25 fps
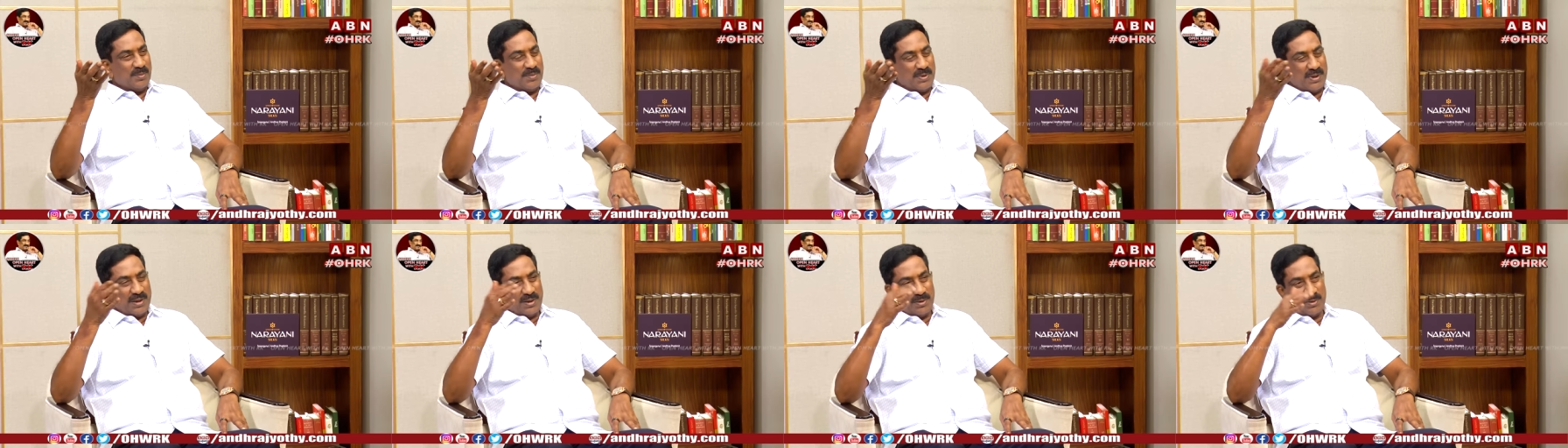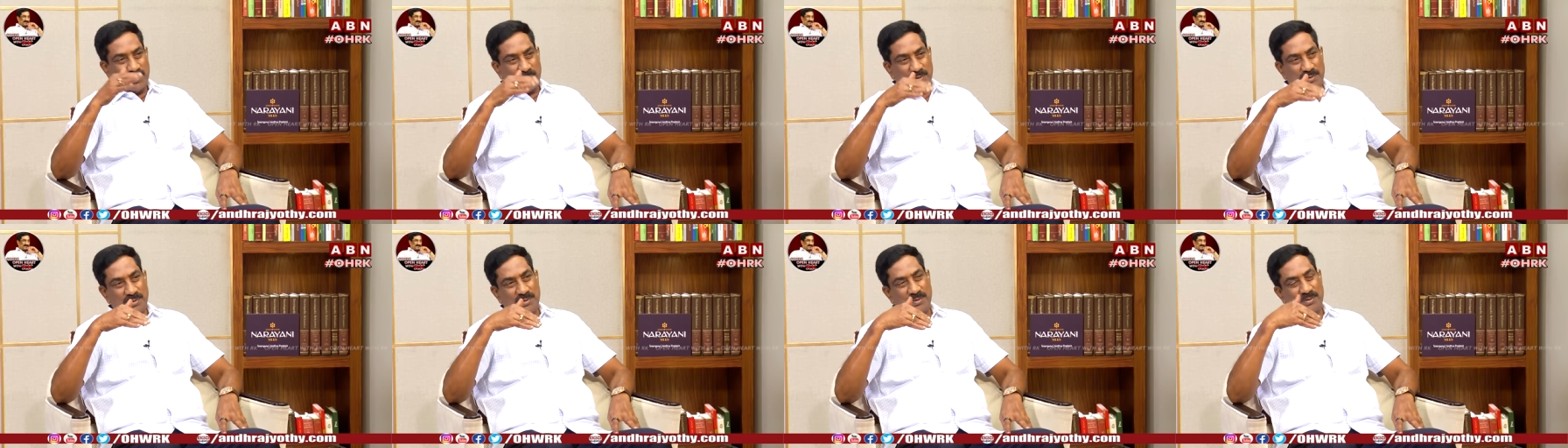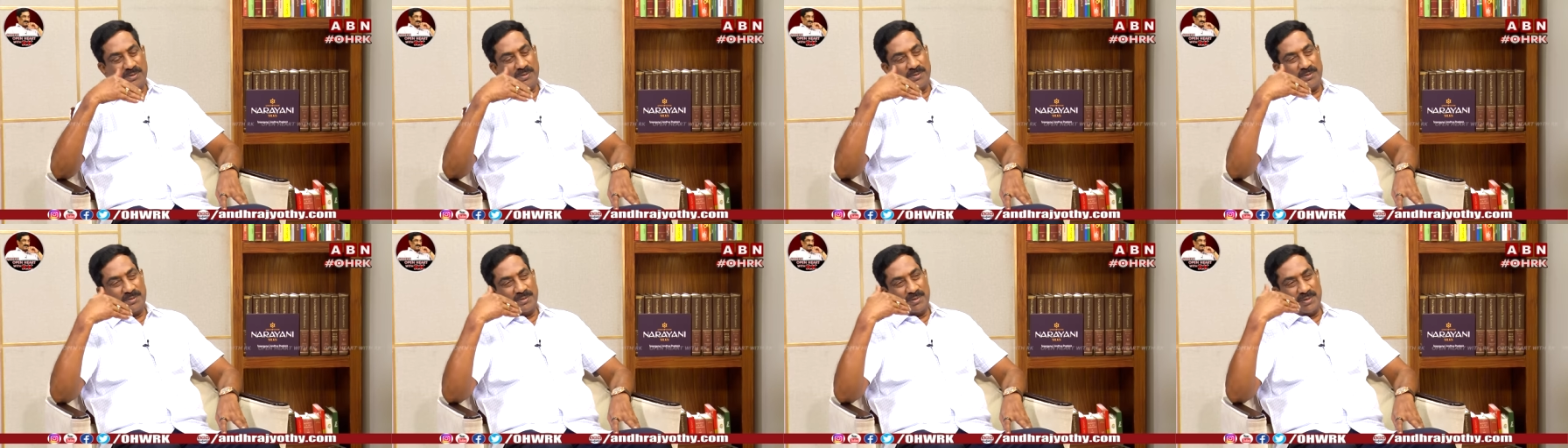మీరు
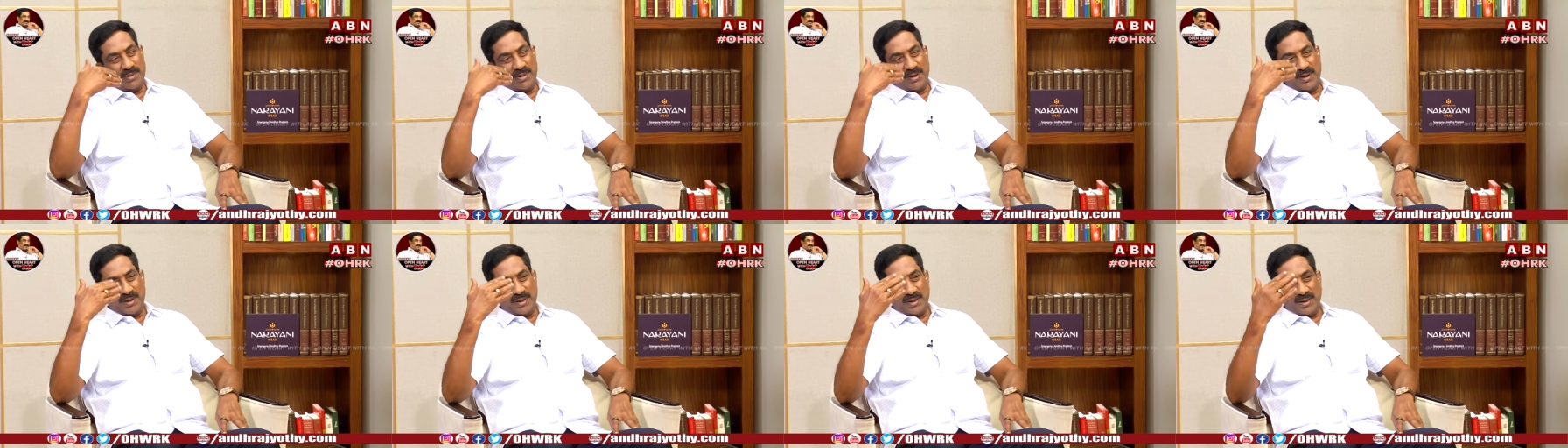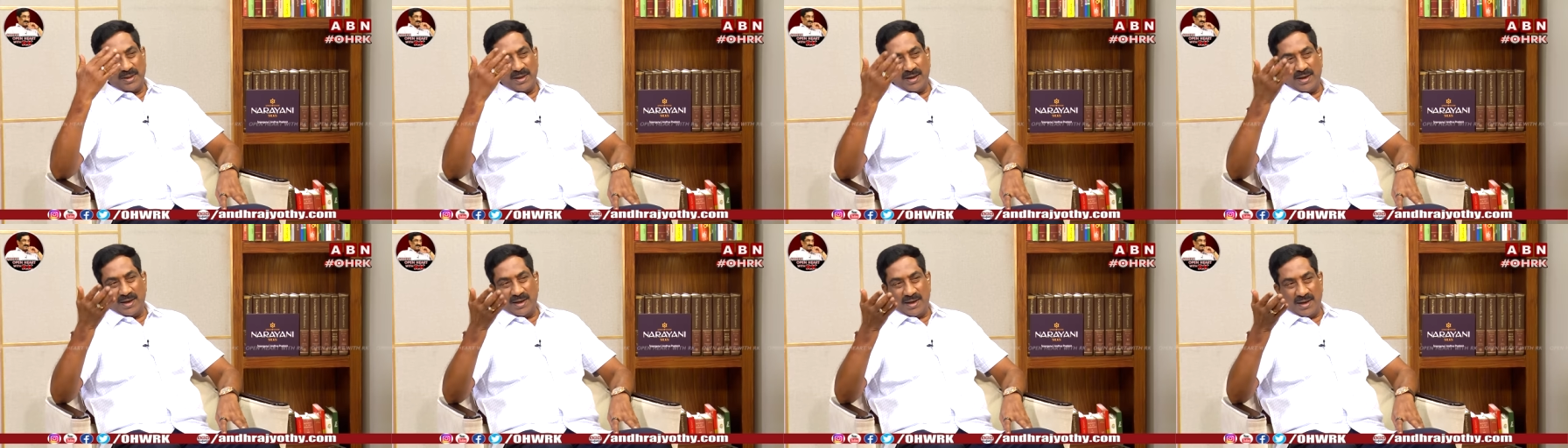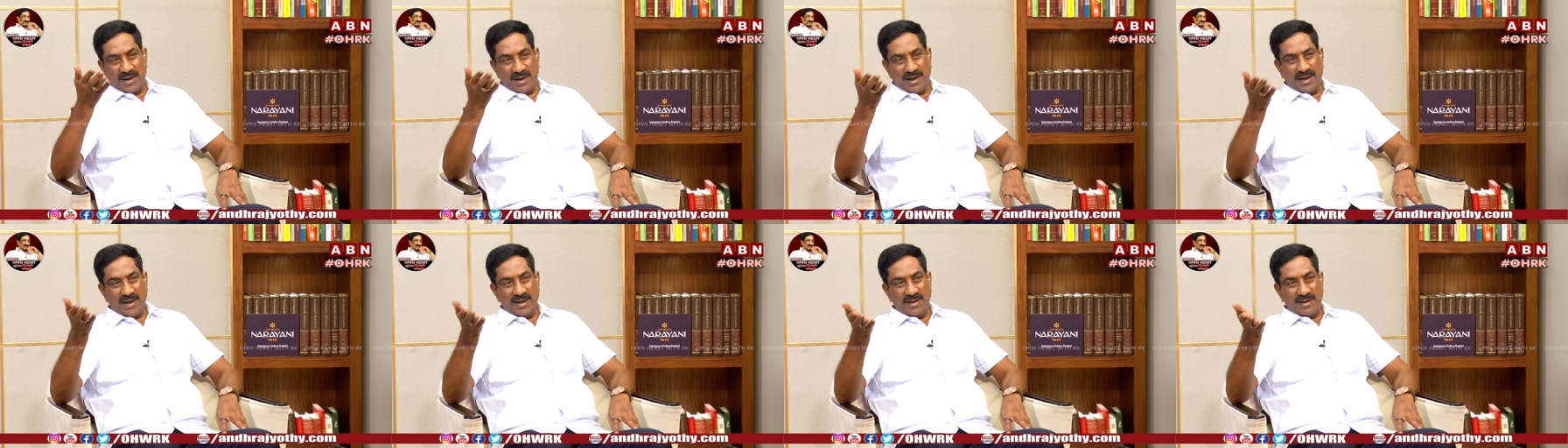
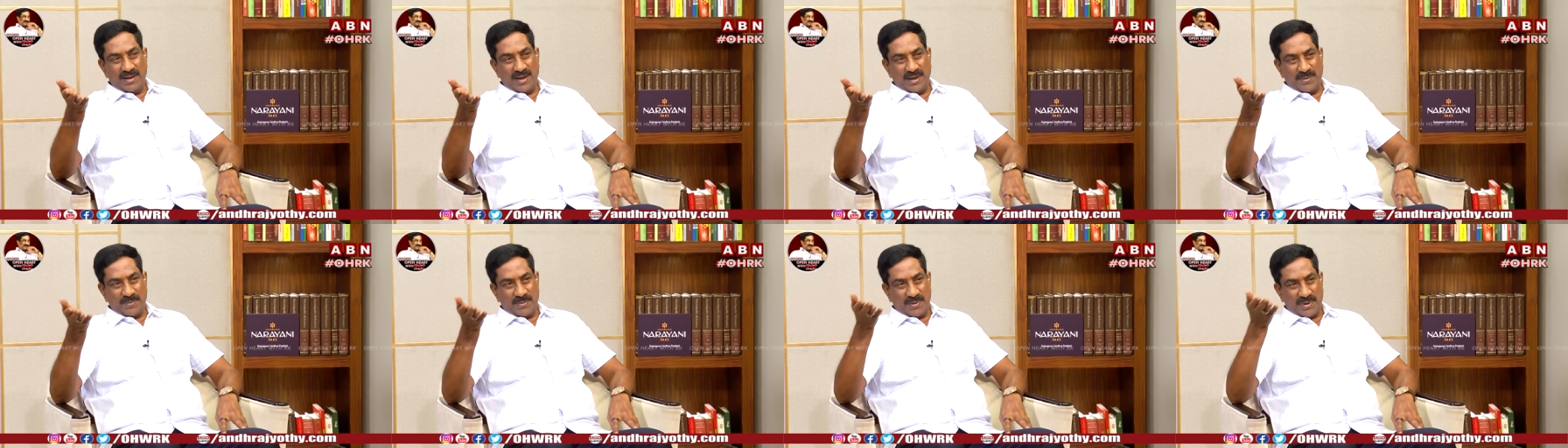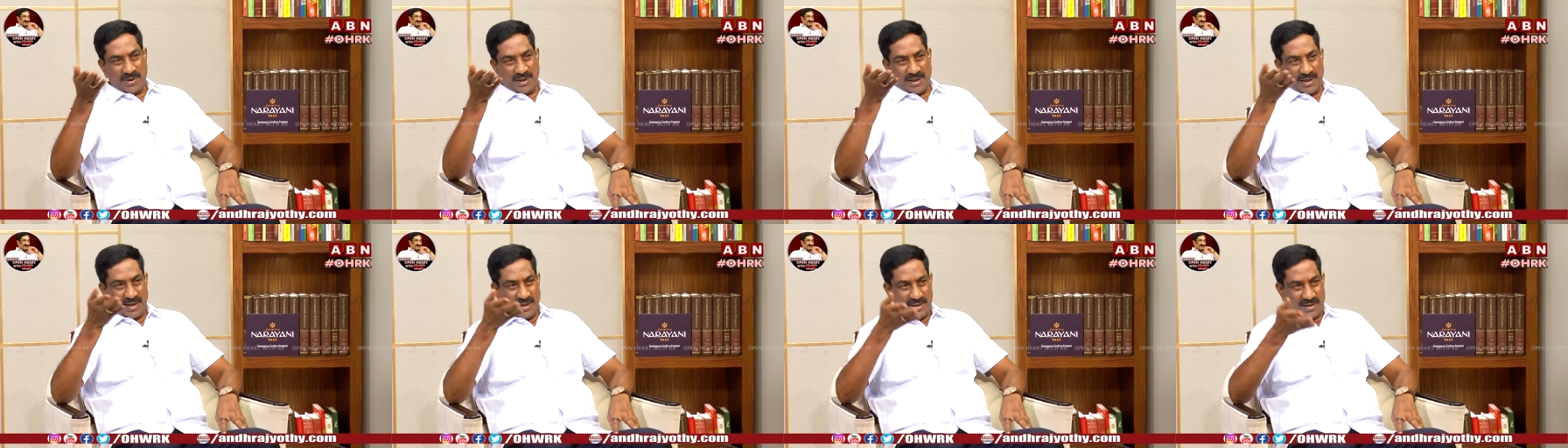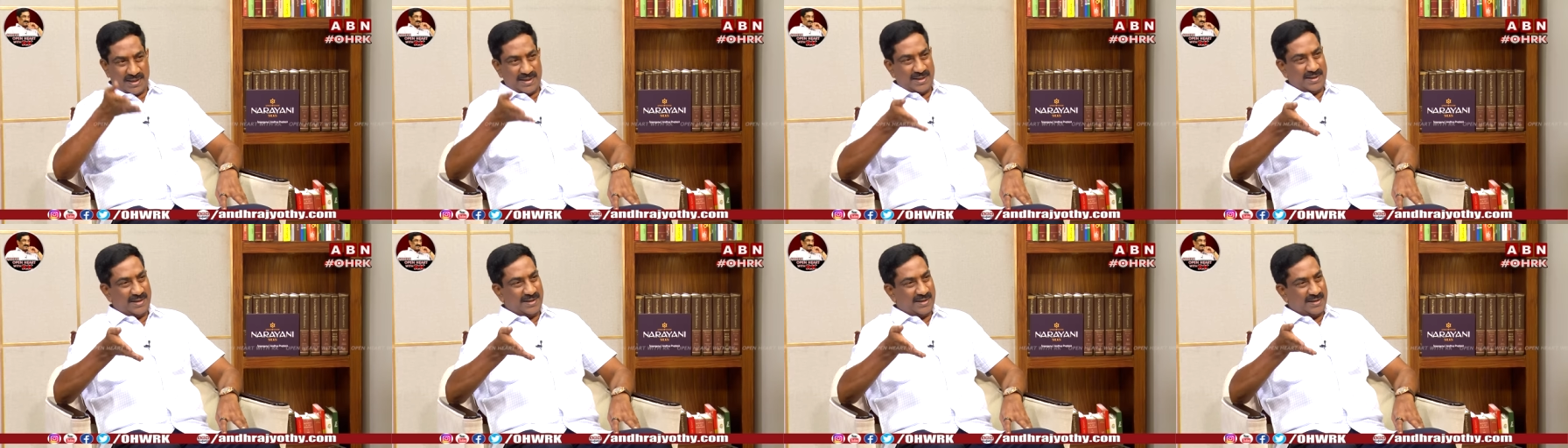ఆయన తరపున
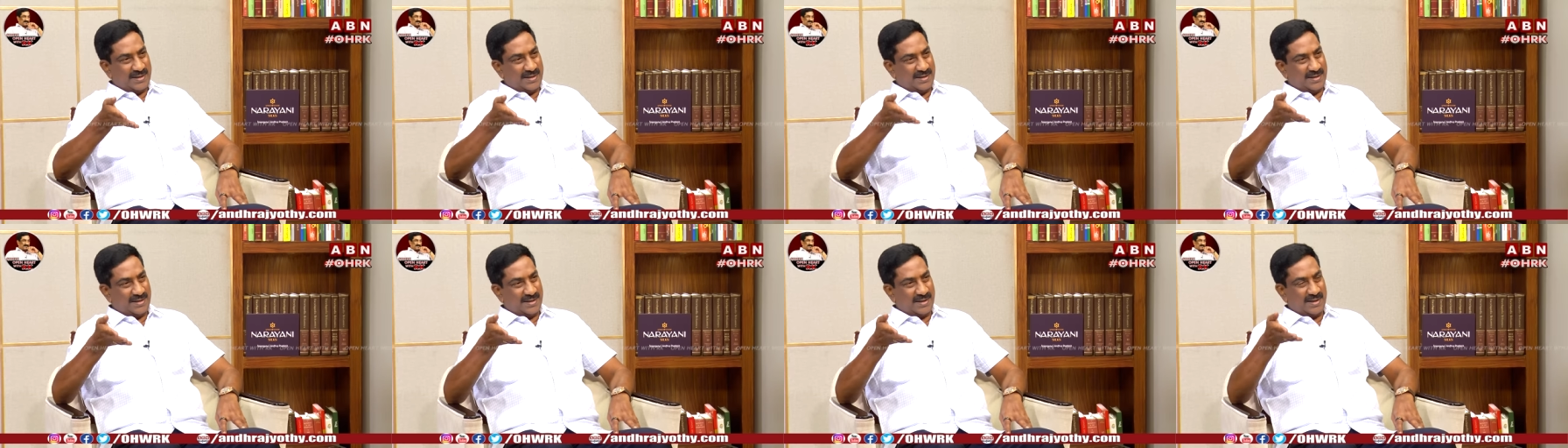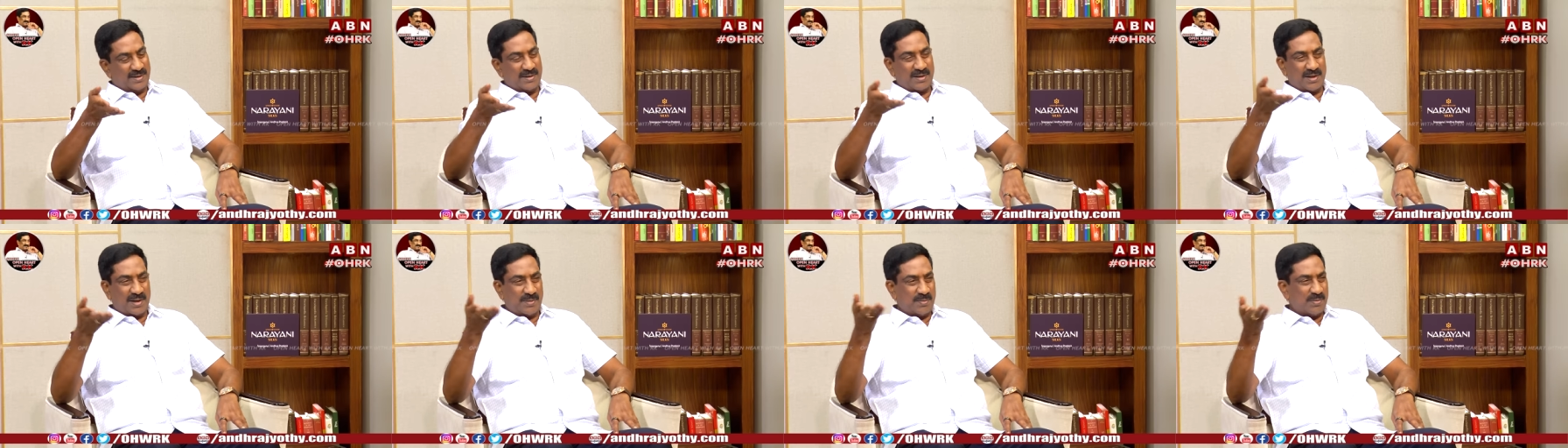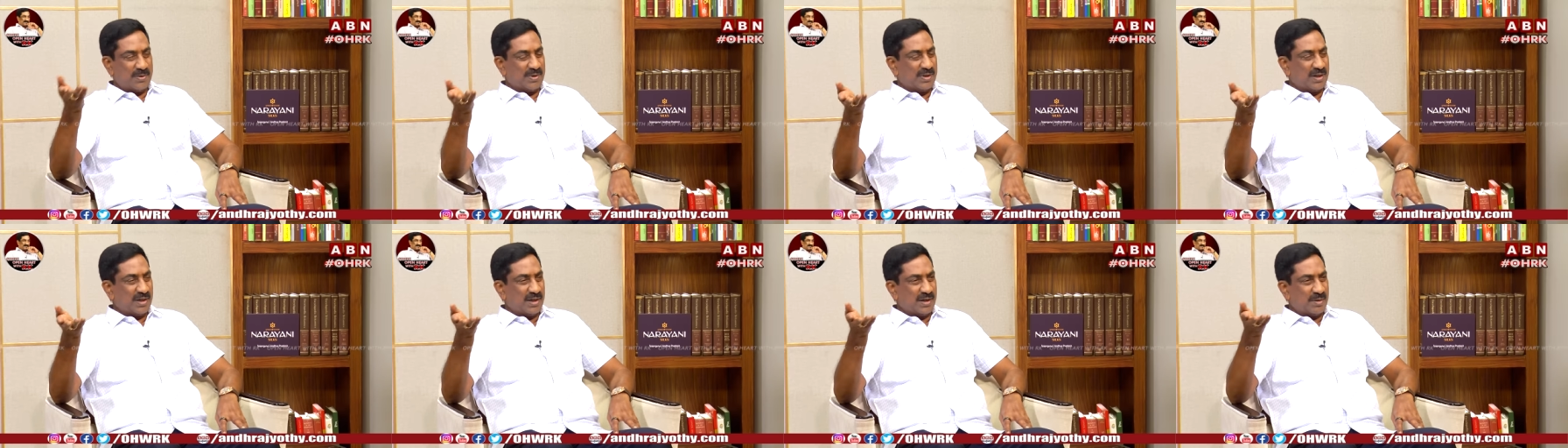గెలిచి
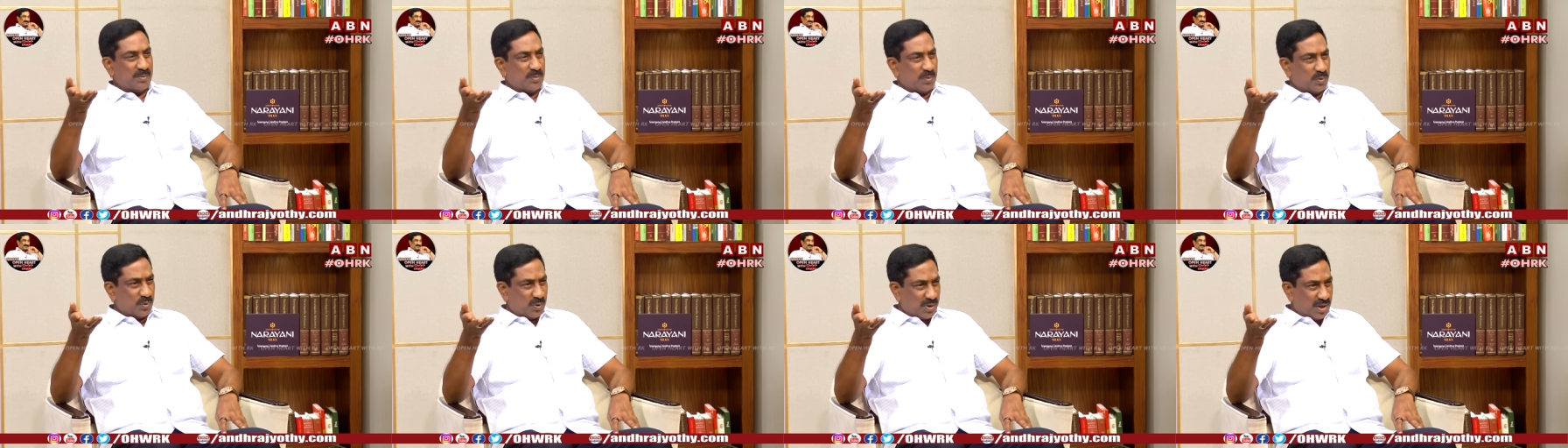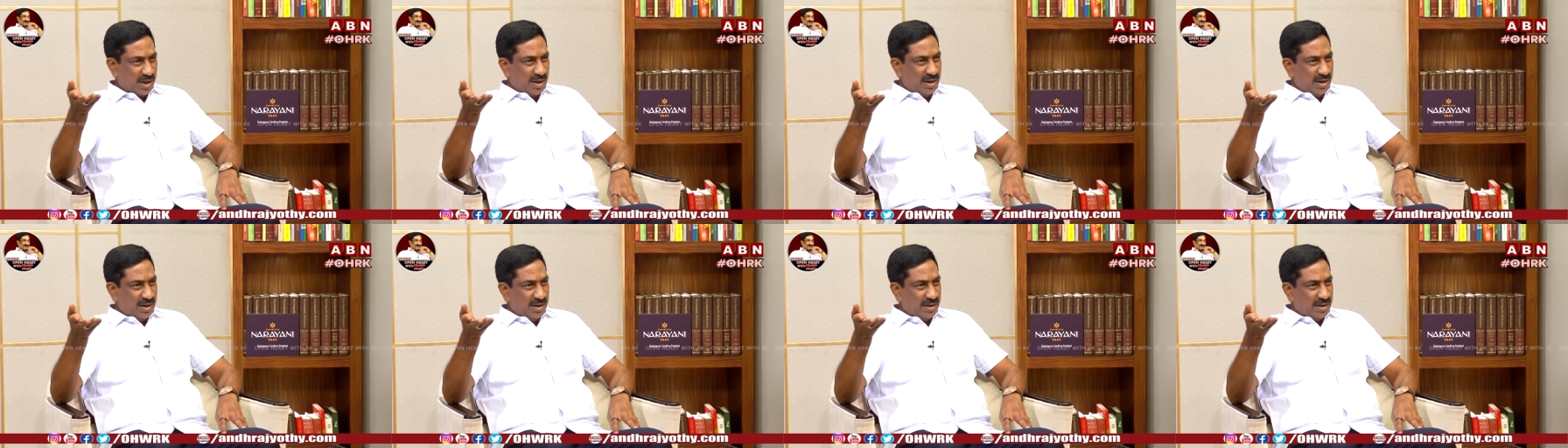ఖమ్మం జిల్లాలో ముగ్గురా